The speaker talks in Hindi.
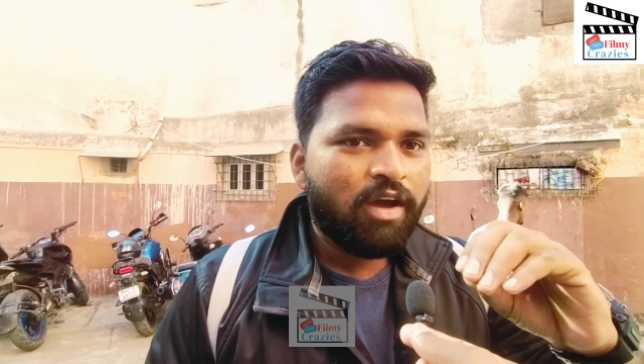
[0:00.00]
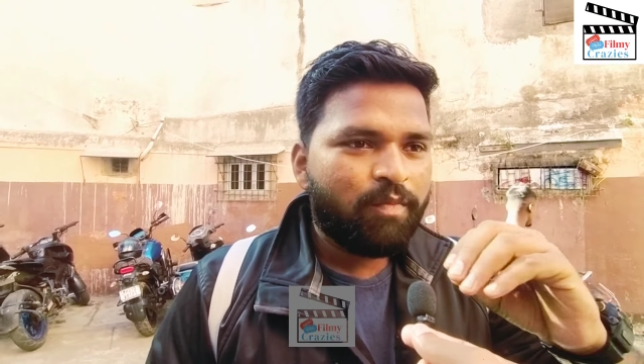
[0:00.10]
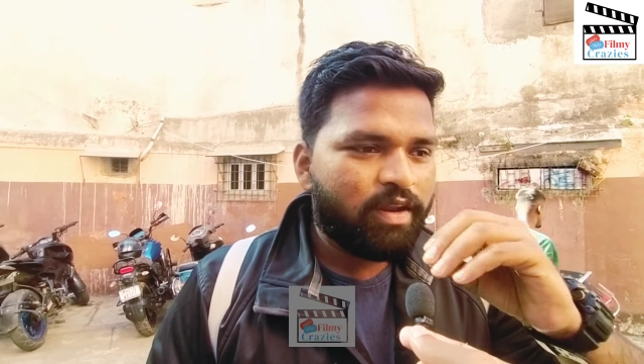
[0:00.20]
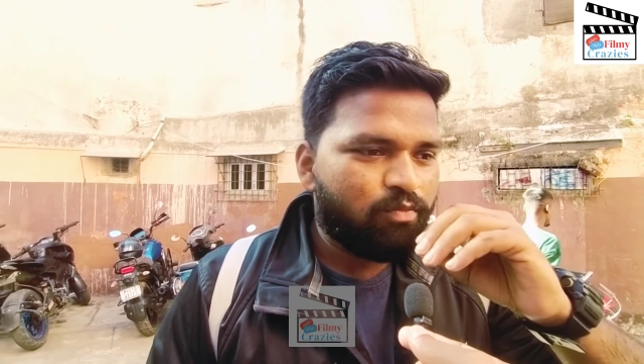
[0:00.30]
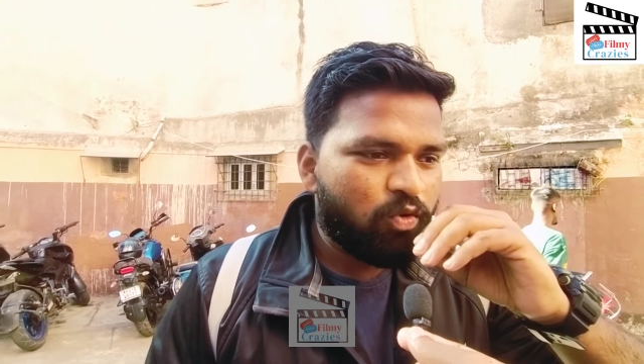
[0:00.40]

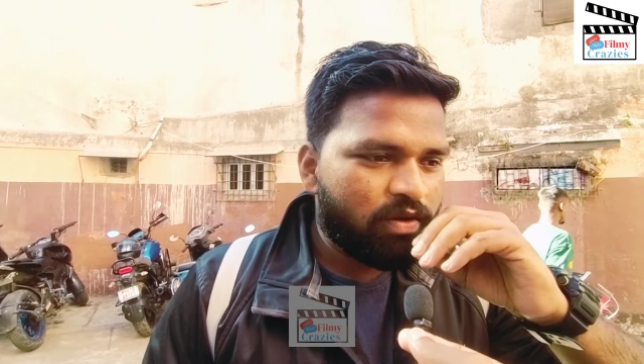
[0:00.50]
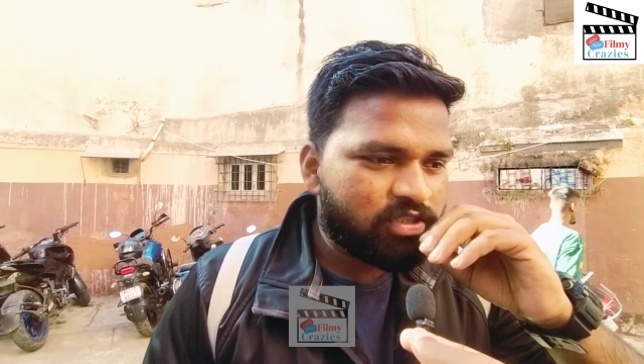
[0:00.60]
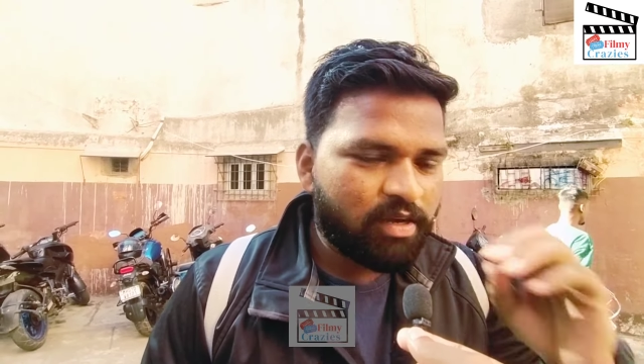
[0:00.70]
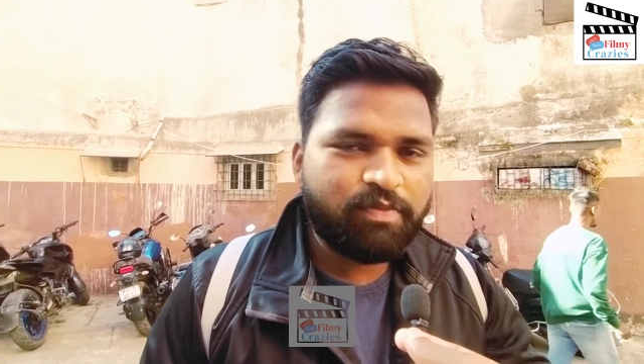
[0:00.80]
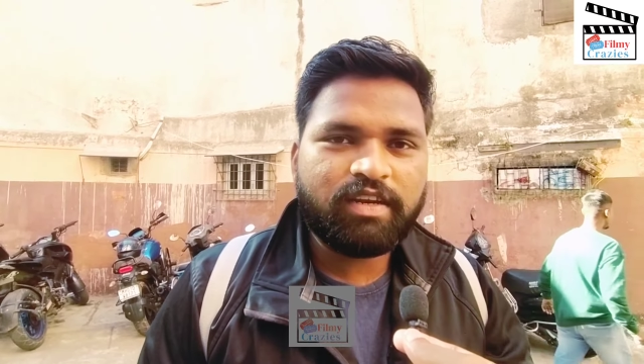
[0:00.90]
मेरे मुंह में
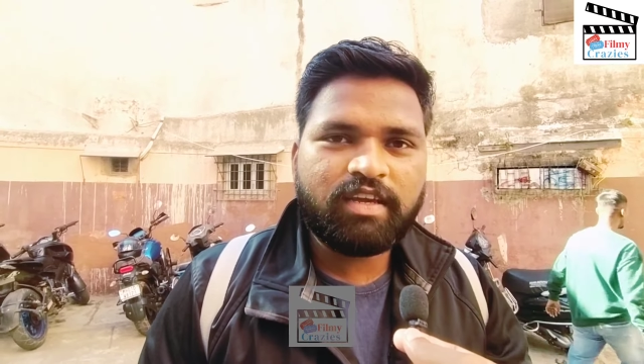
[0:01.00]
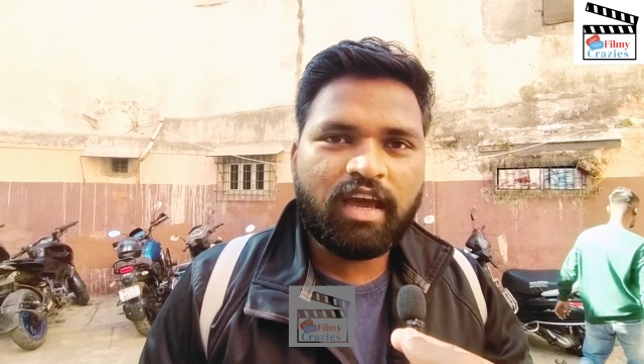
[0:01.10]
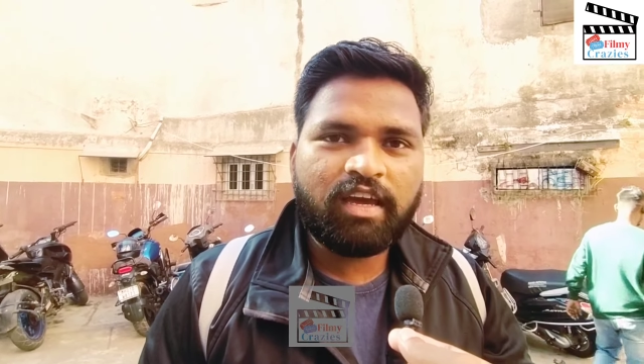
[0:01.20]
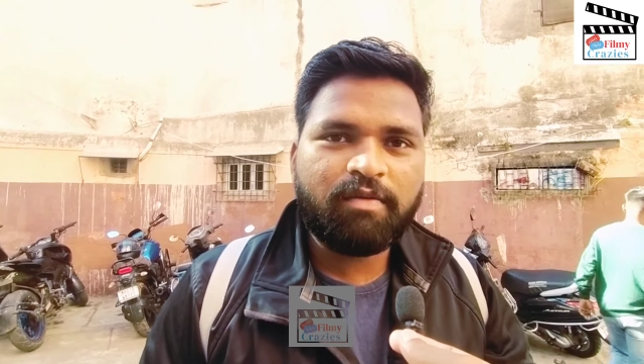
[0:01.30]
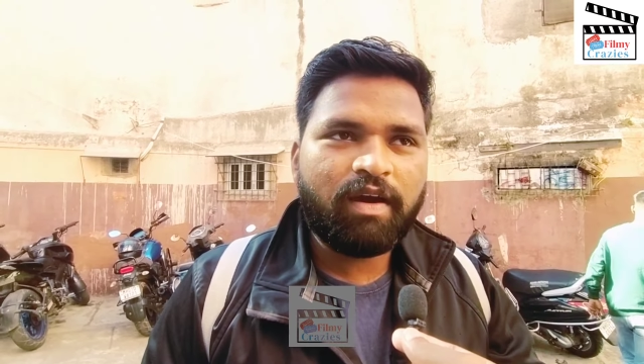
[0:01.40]
शब्द नहीं
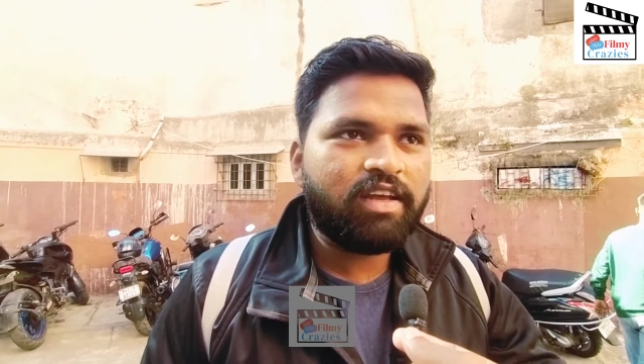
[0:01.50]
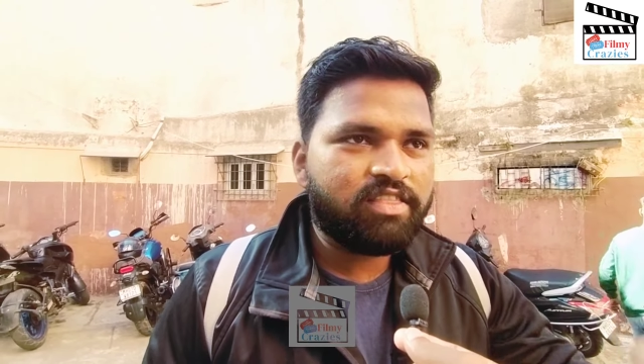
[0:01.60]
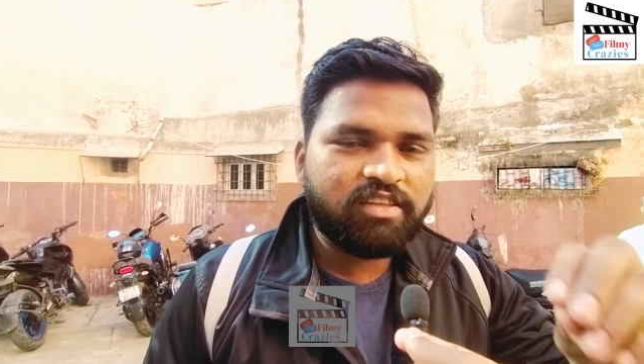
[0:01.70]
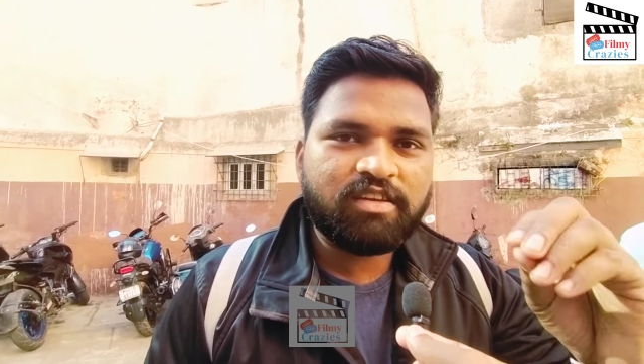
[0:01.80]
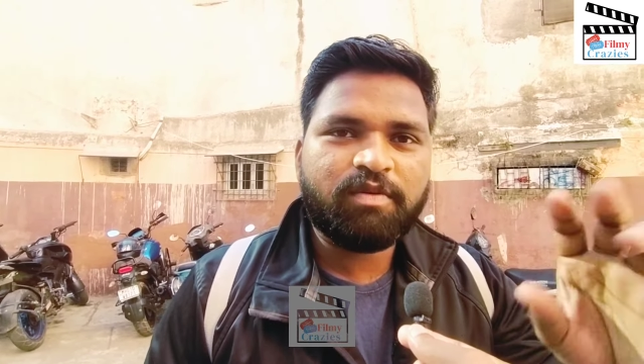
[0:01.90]
आएंगे भाई
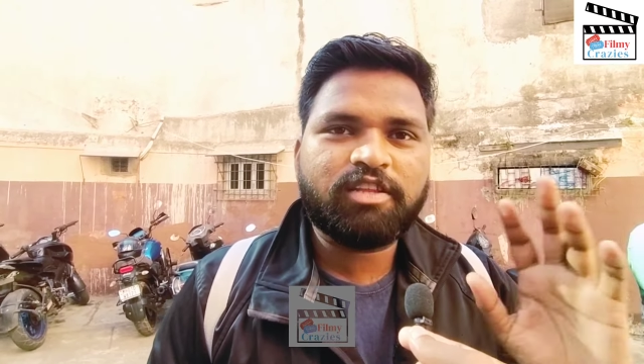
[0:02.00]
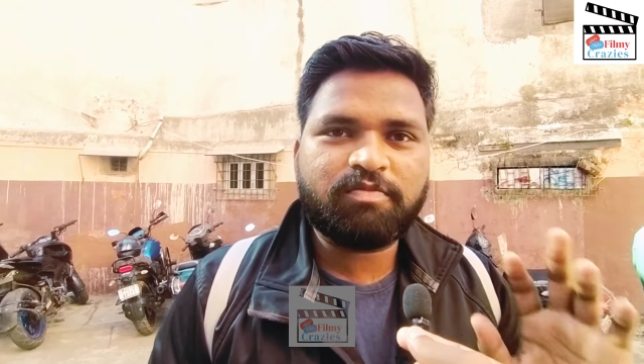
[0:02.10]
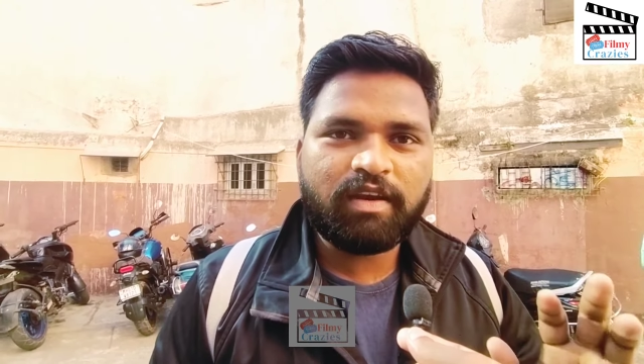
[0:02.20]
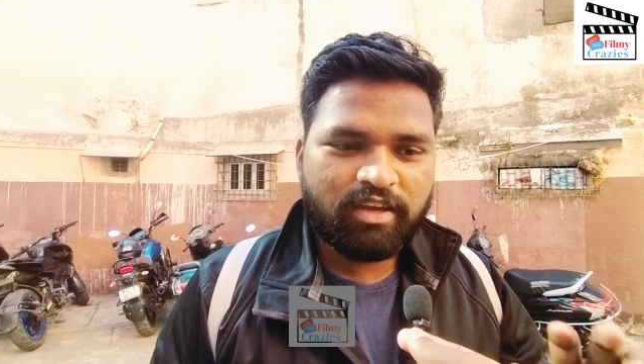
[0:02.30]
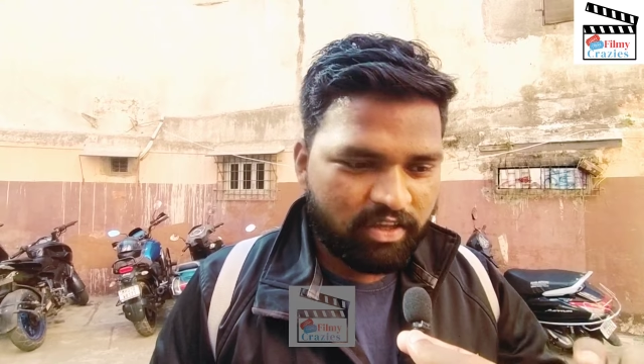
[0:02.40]
इतनी ज़बरदस्त
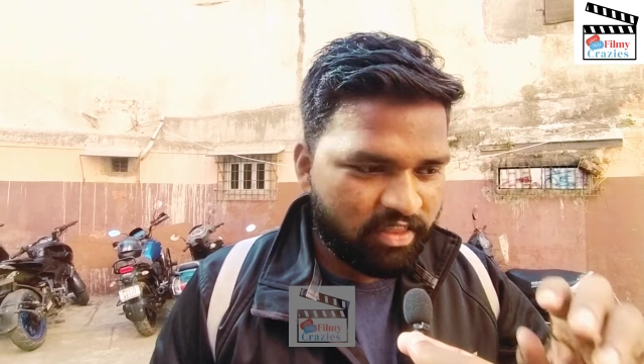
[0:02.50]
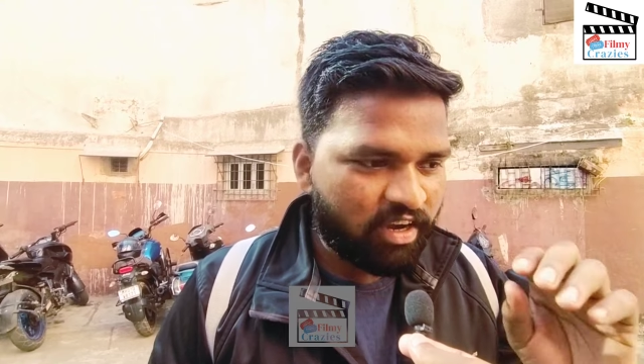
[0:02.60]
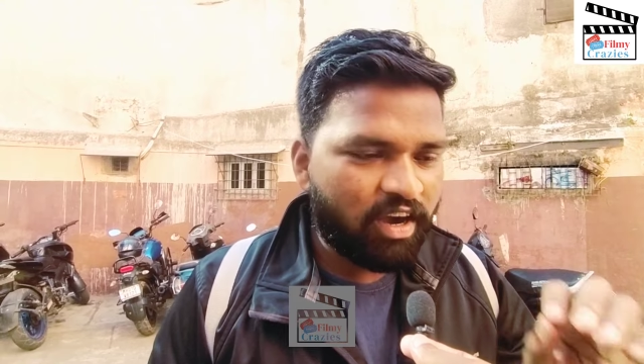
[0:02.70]
बनाई है इतने